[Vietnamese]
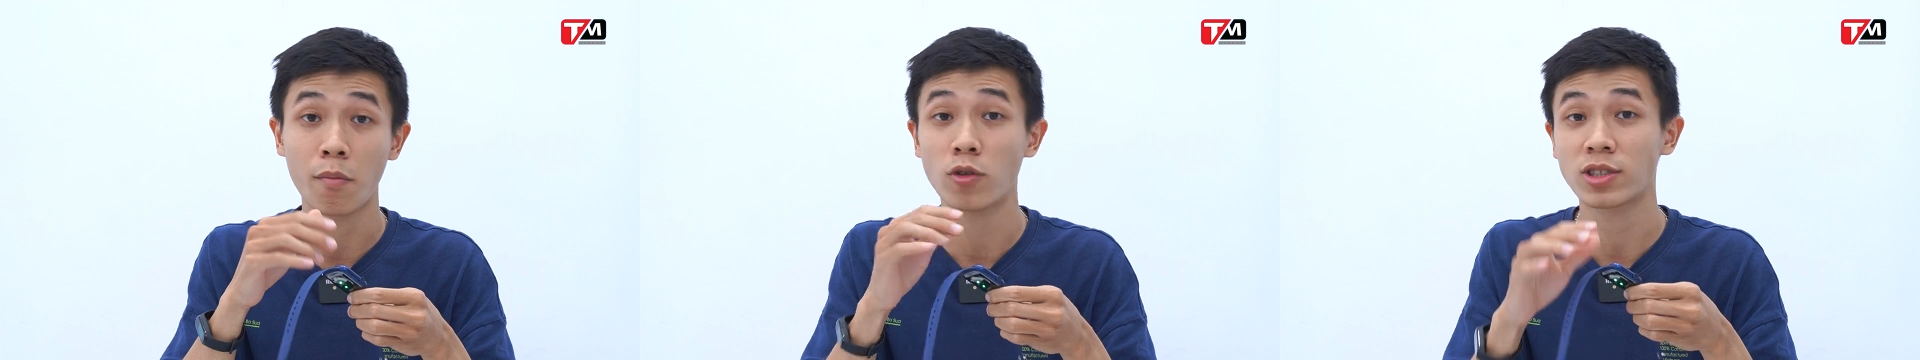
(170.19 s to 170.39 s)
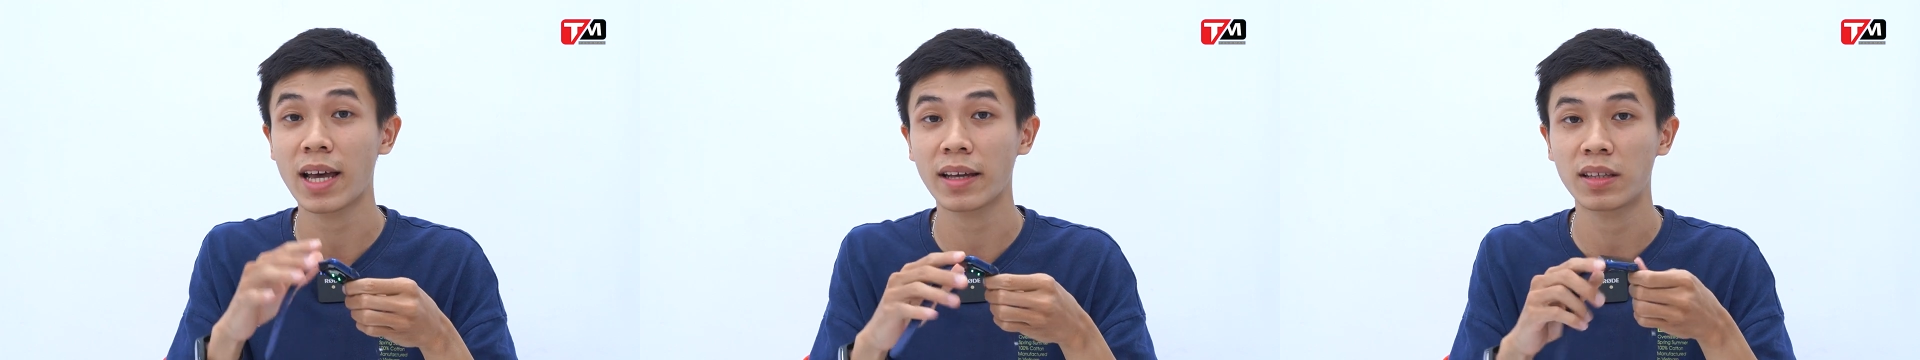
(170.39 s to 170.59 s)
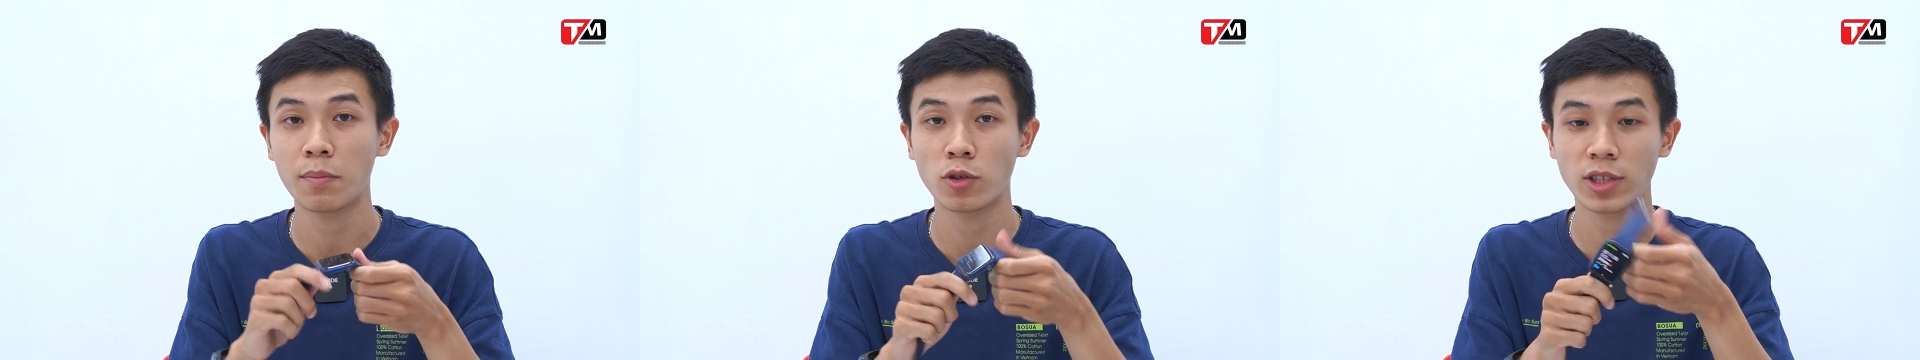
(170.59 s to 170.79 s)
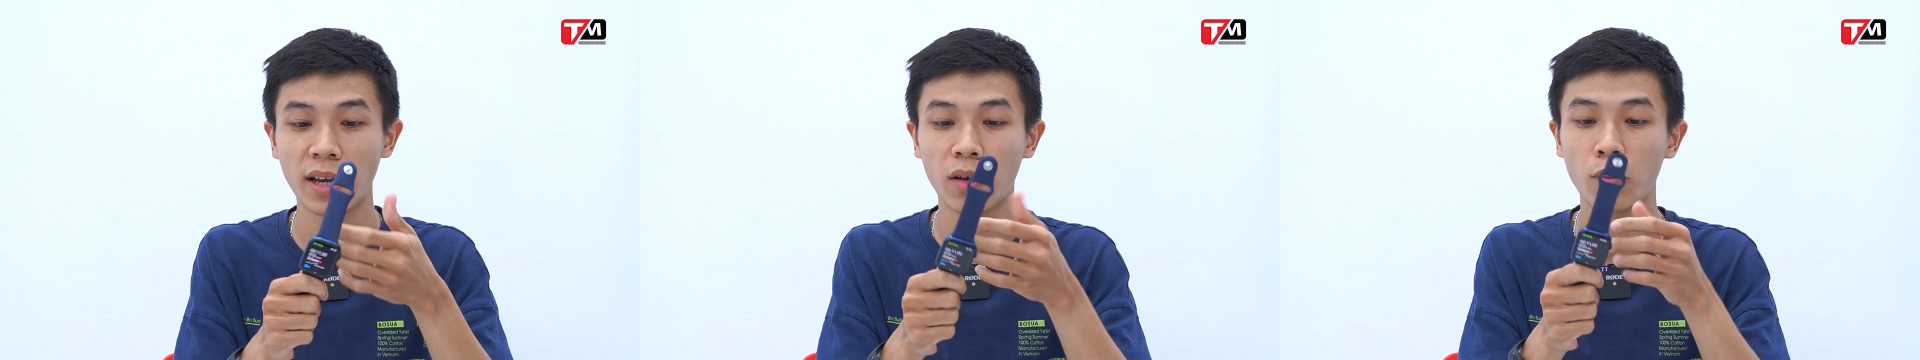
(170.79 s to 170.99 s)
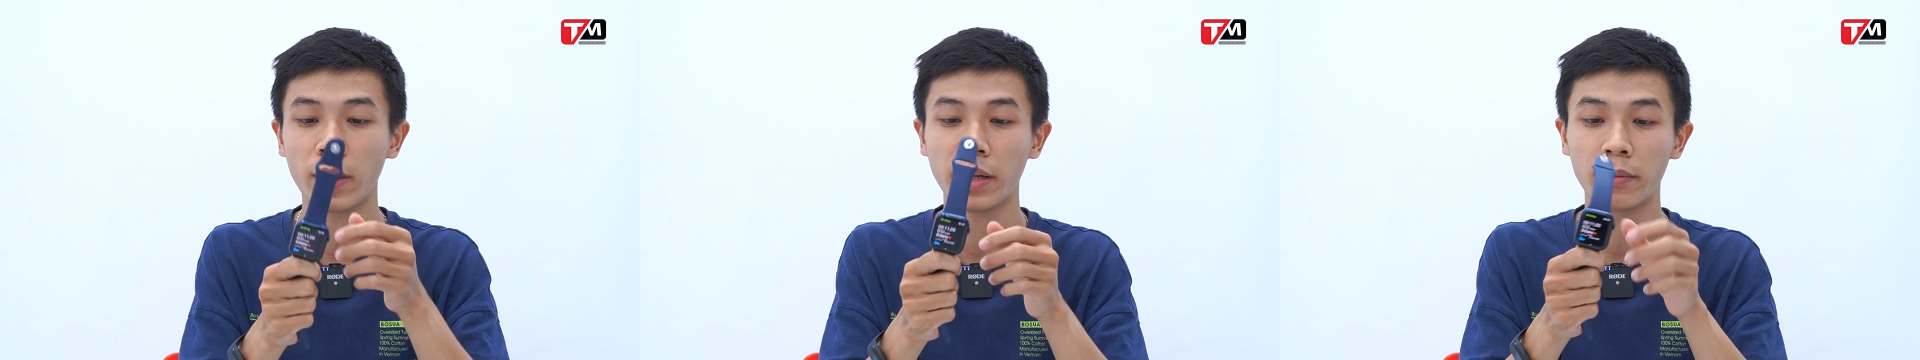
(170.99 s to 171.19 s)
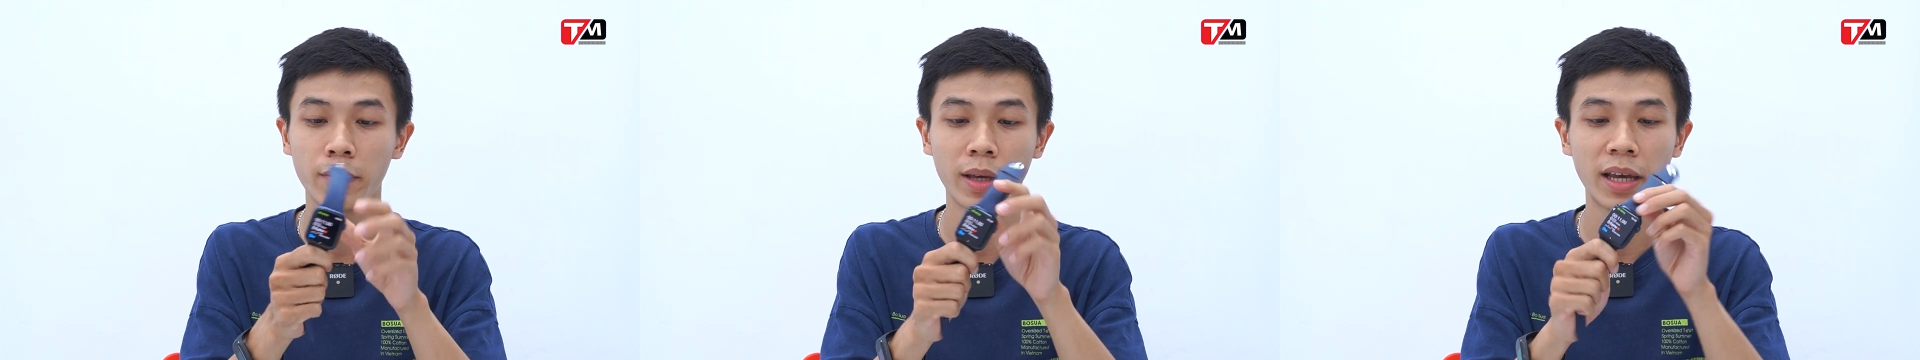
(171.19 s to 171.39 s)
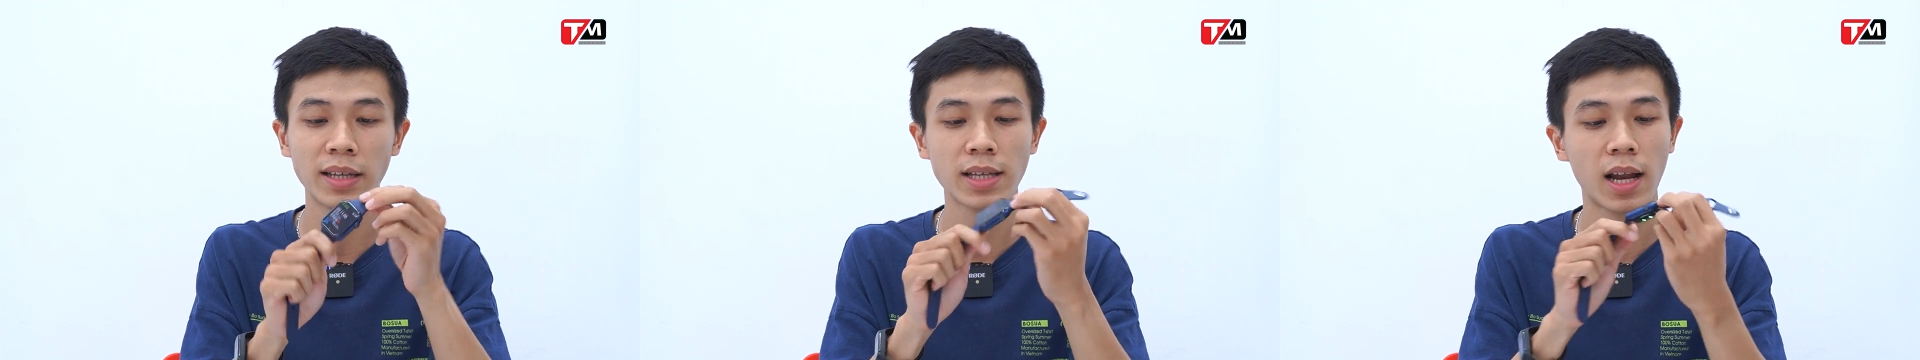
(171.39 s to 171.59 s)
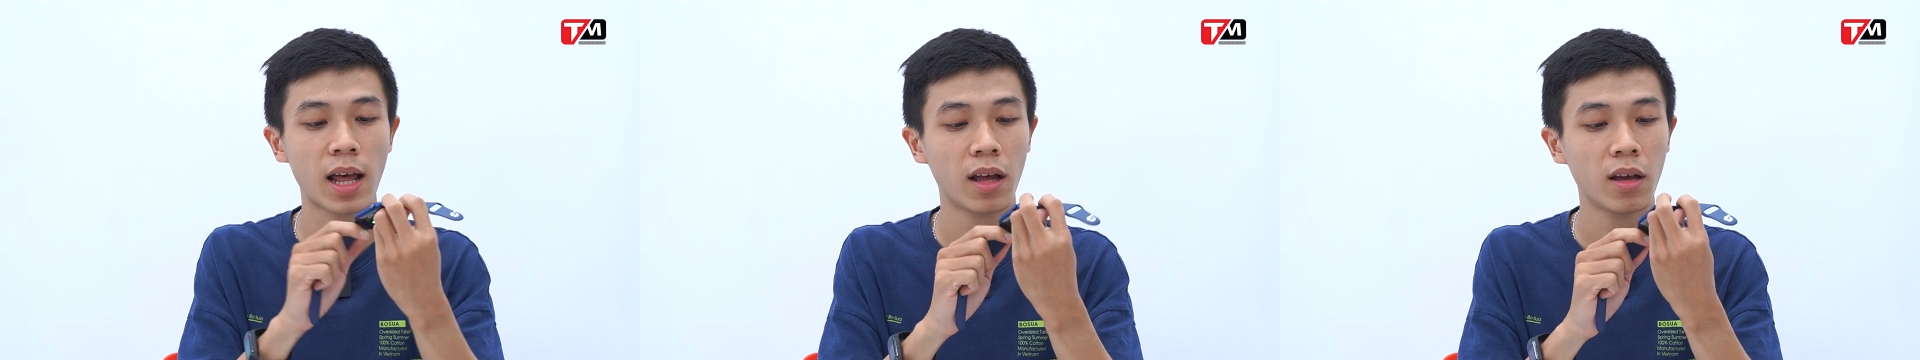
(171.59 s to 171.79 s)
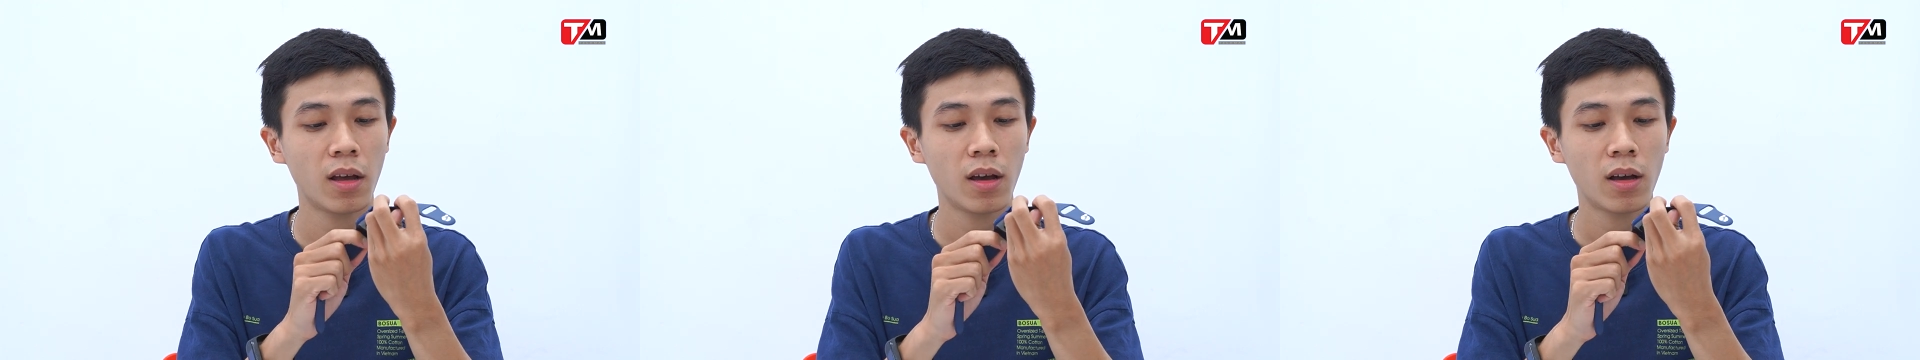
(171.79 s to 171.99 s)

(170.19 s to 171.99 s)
và màu xanh. Thì màu xanh của mình nghĩ rằng là